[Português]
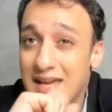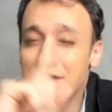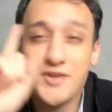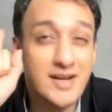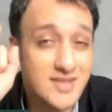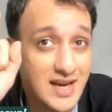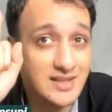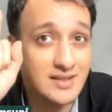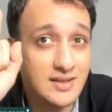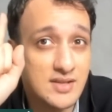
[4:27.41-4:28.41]

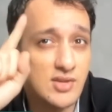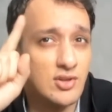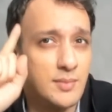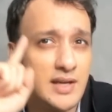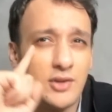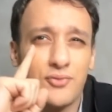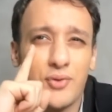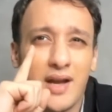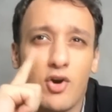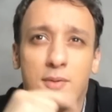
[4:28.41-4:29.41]
retrasada, que se eu não me engano
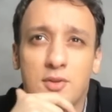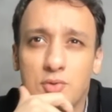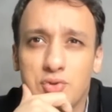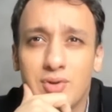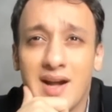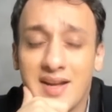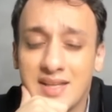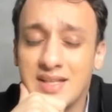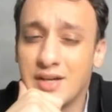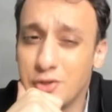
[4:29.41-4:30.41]
foi a Copa do Mundo que o
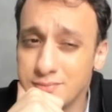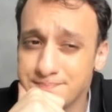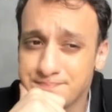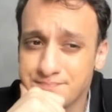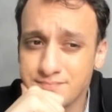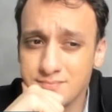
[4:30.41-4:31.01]
Cariaquim ganhou.